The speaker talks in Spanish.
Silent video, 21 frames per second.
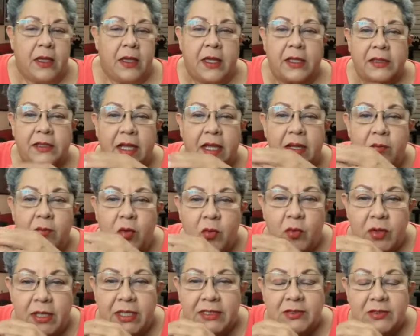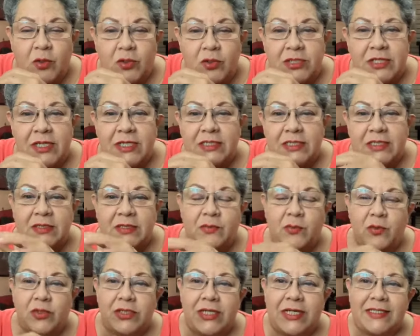¿Qué tal? Muy buenas noches.
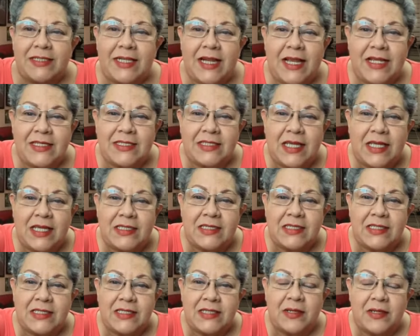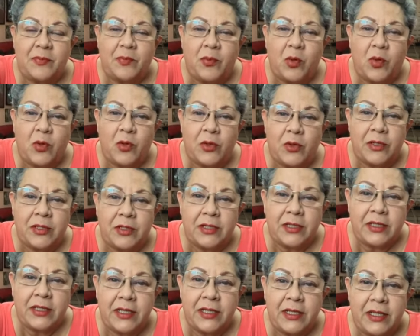Muchas gracias por,
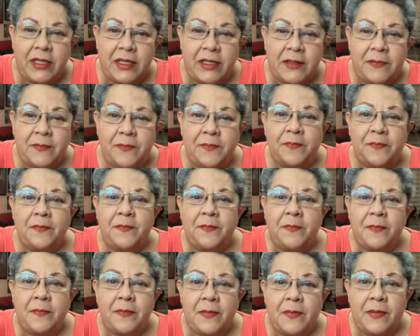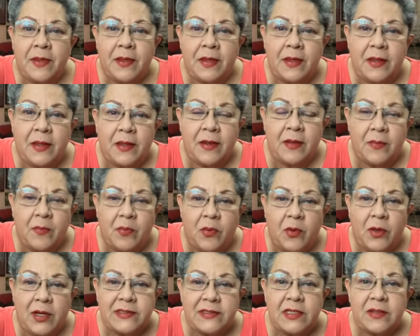eh,
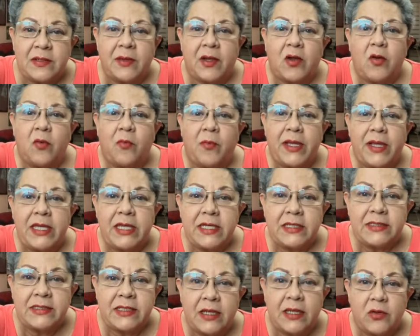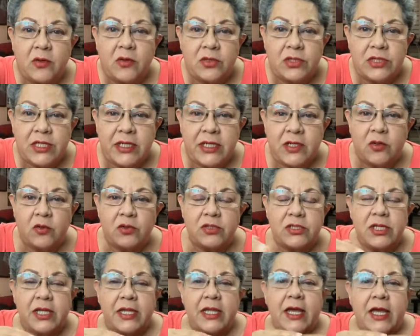por hacerme compañía esta noche,
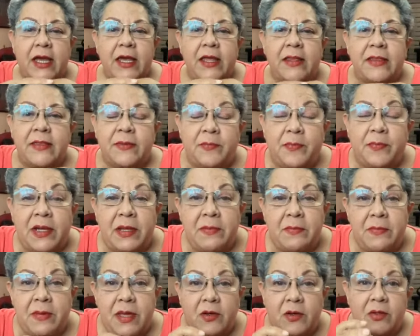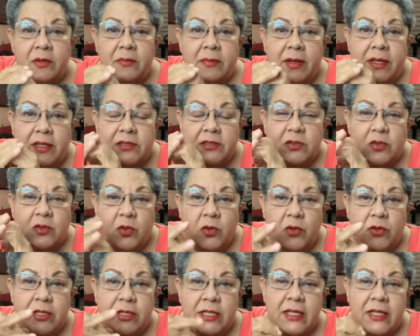noche ya primero de
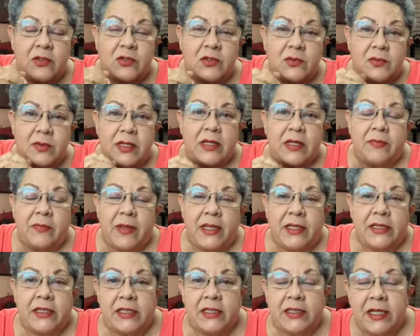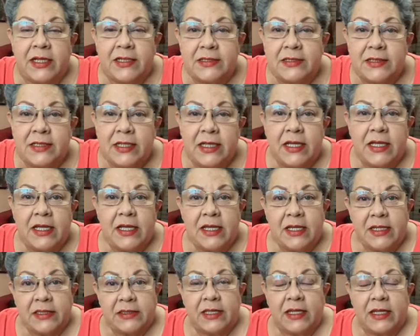marzo de 2023,
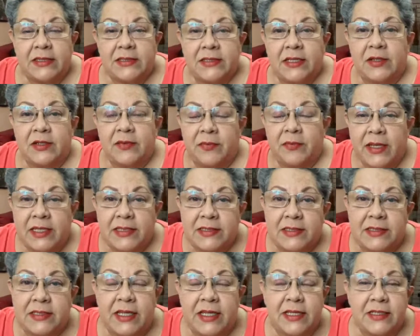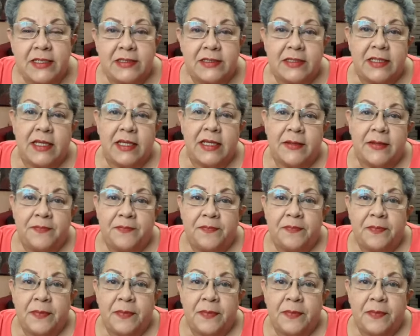tercer mes de este